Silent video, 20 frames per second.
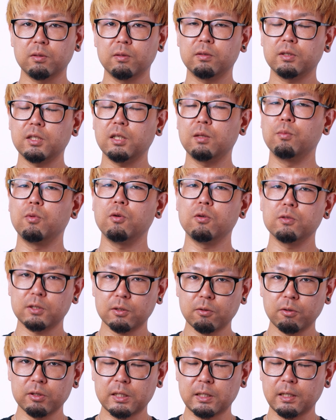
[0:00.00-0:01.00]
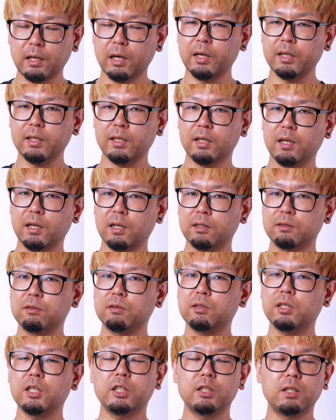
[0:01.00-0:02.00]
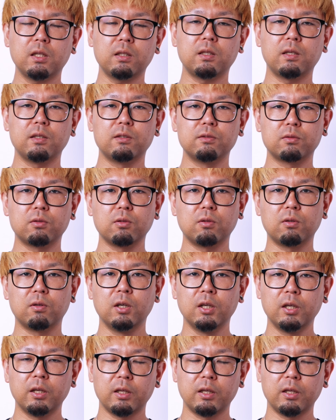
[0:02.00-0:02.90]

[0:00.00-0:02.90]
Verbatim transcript: ただもう少しハイがくっきり出ていると、